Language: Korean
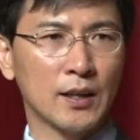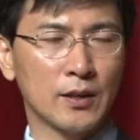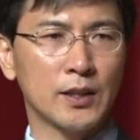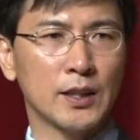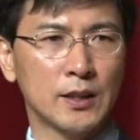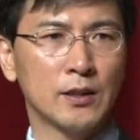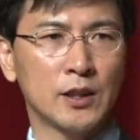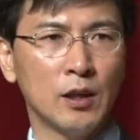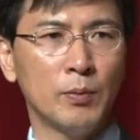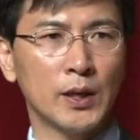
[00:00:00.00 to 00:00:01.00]
그러니 그
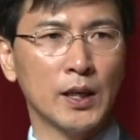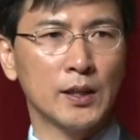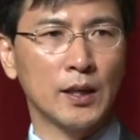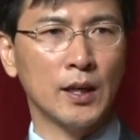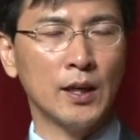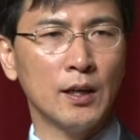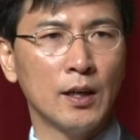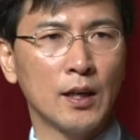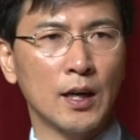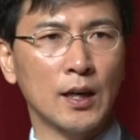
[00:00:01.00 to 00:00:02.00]
기업 회계에다가
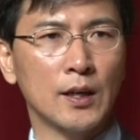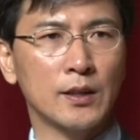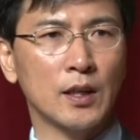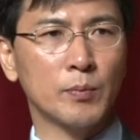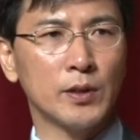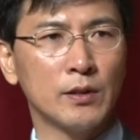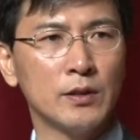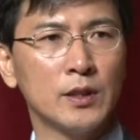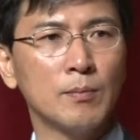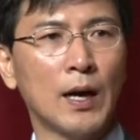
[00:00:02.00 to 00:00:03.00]
감가상각비는
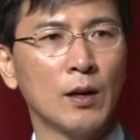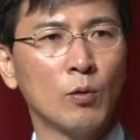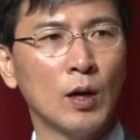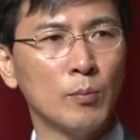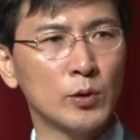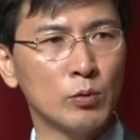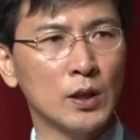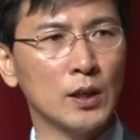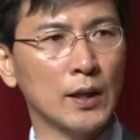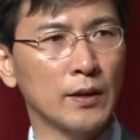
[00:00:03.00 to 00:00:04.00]
넣지 말고 한번
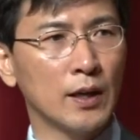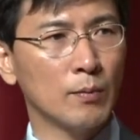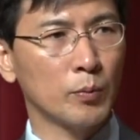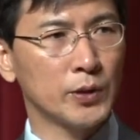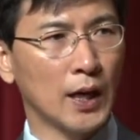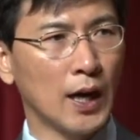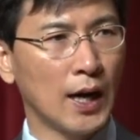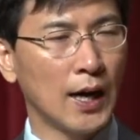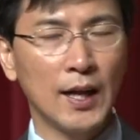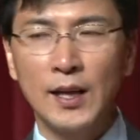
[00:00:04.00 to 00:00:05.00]
손익 계산을 해봅시다.
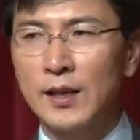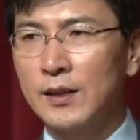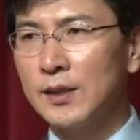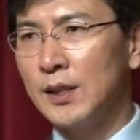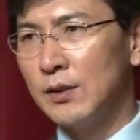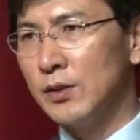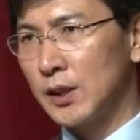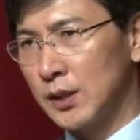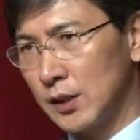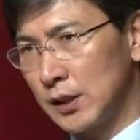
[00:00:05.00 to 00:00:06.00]
그렇게 해서
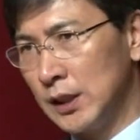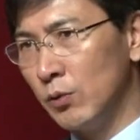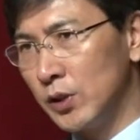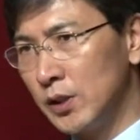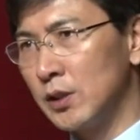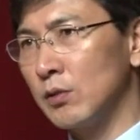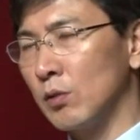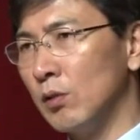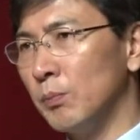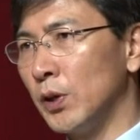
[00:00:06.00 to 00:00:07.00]
이제 그, 이
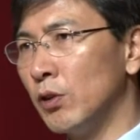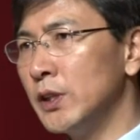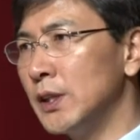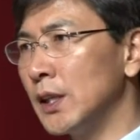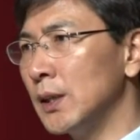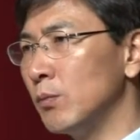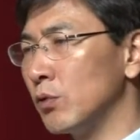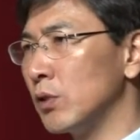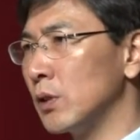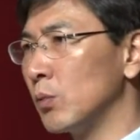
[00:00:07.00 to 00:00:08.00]
원칙으로 병원장님
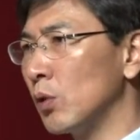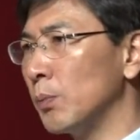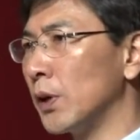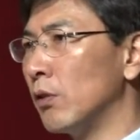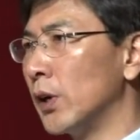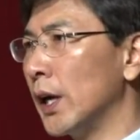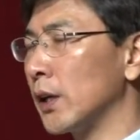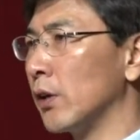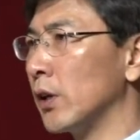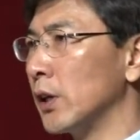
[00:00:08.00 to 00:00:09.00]
중심으로
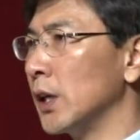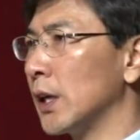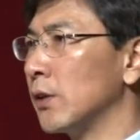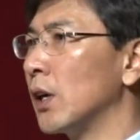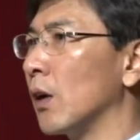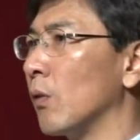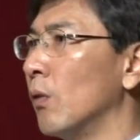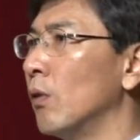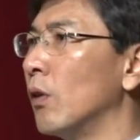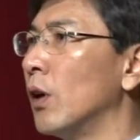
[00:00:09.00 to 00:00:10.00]
병원의 경영을
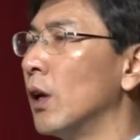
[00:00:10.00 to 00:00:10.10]
개선하고